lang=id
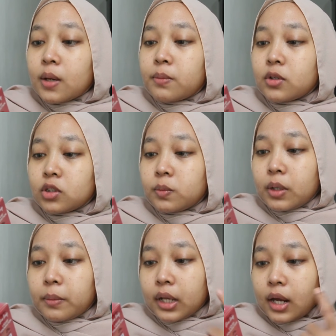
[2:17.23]
menutup
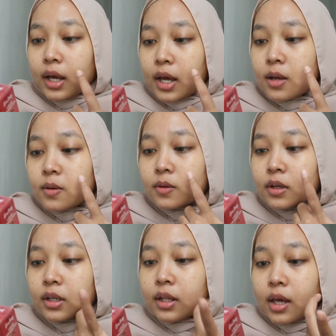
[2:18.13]
kemerahan,
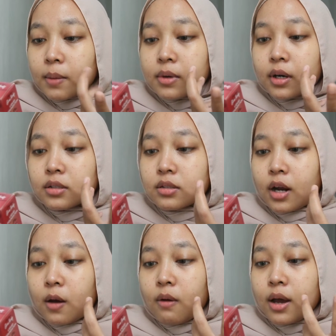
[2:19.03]
noda gelap, bekas
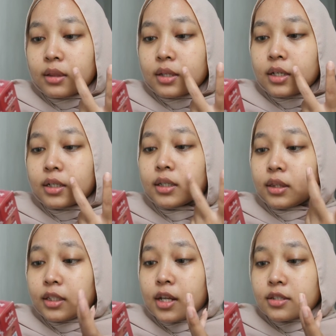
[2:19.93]
jerawat, dan
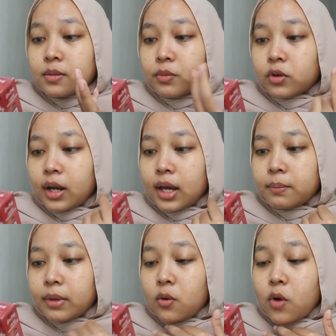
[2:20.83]
ketidaksempurnaan
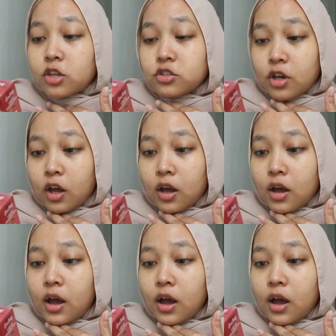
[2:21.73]
pada wajah